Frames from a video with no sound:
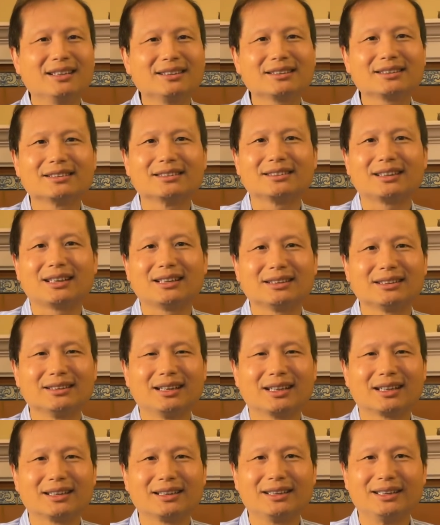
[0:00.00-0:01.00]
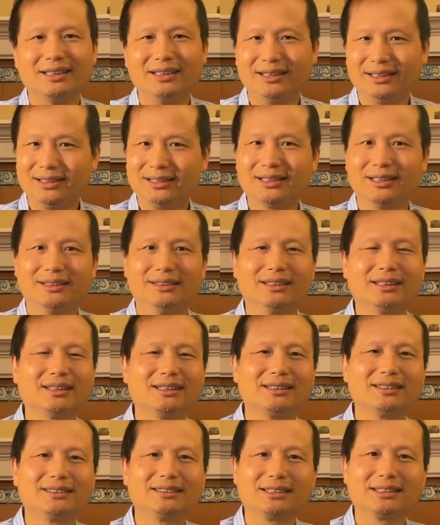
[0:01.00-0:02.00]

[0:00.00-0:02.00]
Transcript: 死的那个敌人的